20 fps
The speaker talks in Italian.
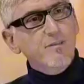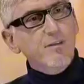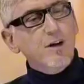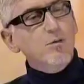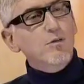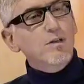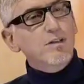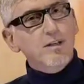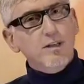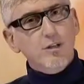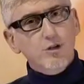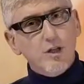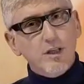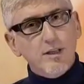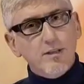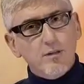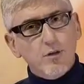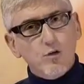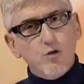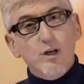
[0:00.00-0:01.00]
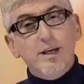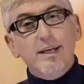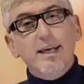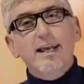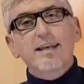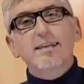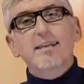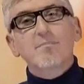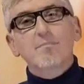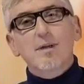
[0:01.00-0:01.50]
di fare un esercizio,
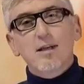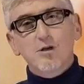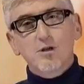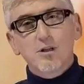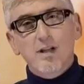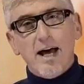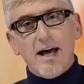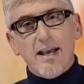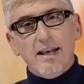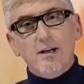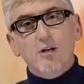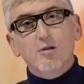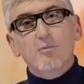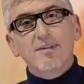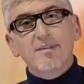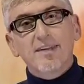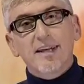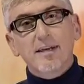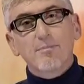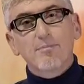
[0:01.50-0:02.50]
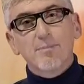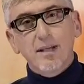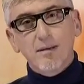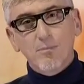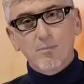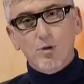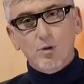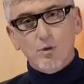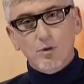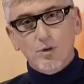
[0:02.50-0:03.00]
cercare di immaginare come sarebbe
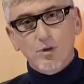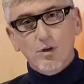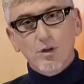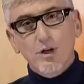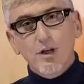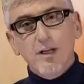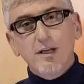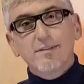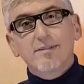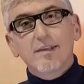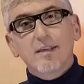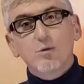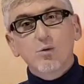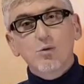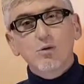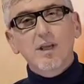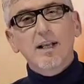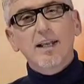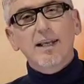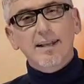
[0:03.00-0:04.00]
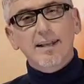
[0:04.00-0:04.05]
il mondo se tutte